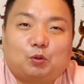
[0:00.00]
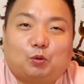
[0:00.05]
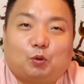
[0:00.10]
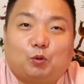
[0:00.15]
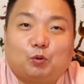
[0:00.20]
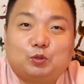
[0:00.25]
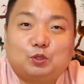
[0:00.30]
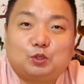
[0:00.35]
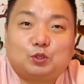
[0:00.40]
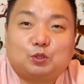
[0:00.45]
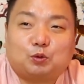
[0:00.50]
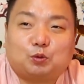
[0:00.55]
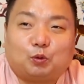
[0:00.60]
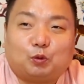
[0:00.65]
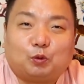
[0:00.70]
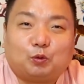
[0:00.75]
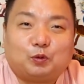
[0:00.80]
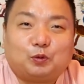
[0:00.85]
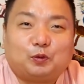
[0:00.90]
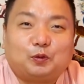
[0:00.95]
돈이지
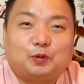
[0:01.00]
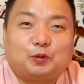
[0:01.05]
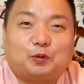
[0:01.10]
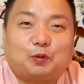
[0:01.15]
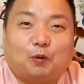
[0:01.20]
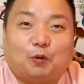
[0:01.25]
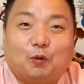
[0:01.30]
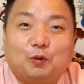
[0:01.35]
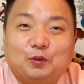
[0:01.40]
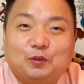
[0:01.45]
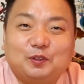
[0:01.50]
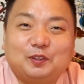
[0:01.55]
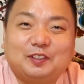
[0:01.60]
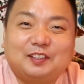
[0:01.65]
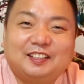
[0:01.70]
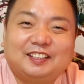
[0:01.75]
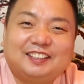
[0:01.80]
돈. 돈.